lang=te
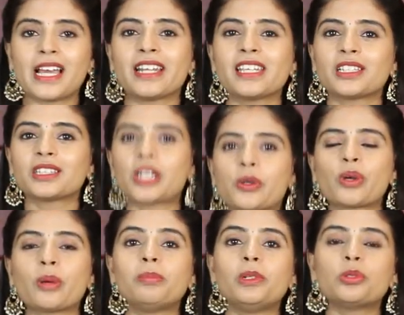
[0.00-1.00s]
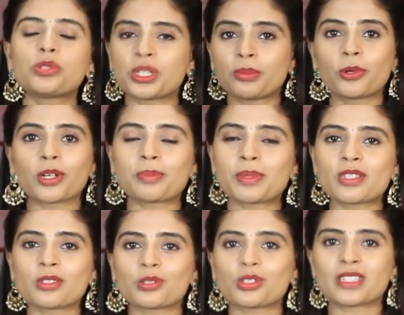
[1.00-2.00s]
శారీ అంతా కూడా బ్లూ షిబోరి
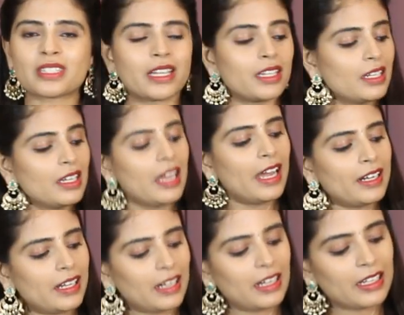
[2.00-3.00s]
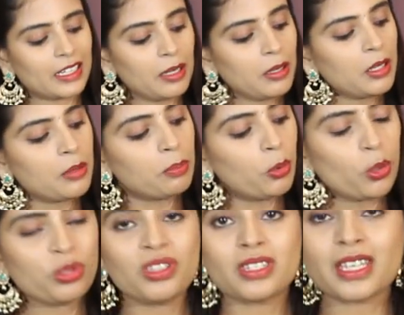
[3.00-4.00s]
ప్రింట్స్ వచ్చేసాయి అండ్ అలాగే
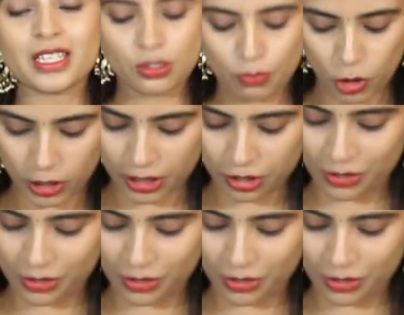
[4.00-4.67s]
బోత్ ద సైడ్స్ బార్డర్